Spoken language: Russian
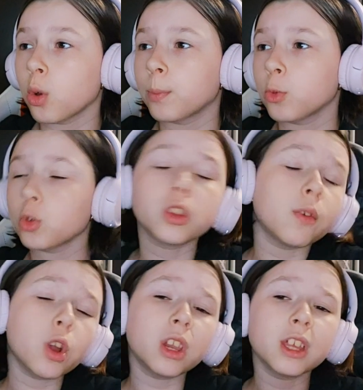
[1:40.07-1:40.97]
ну,
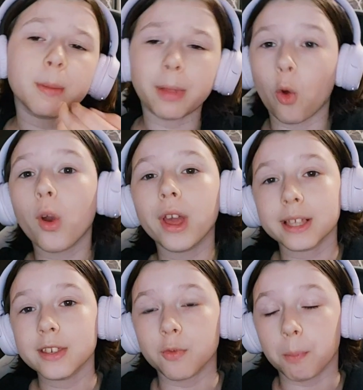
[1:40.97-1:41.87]
довольно неплохой
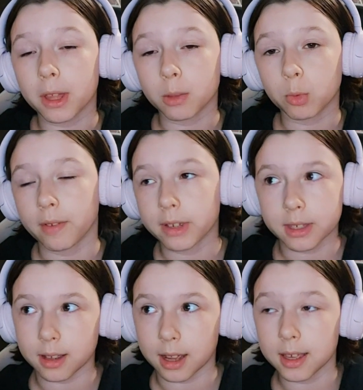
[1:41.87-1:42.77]
актив. Поэтому
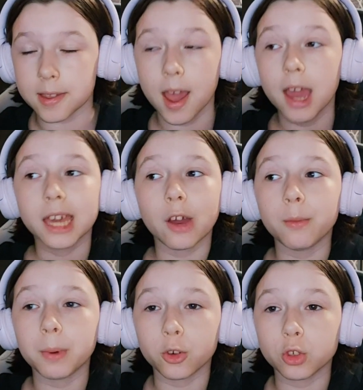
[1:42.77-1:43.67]
давайте заходить, я
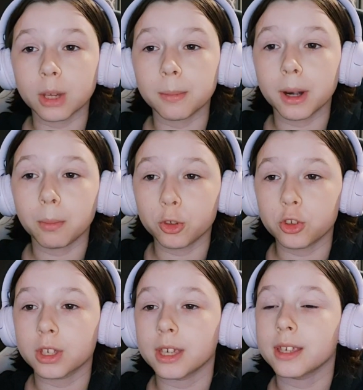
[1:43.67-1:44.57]
вам покажу там
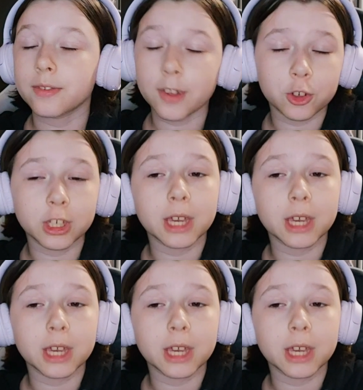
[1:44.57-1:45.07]
рабоченькие и свеженькие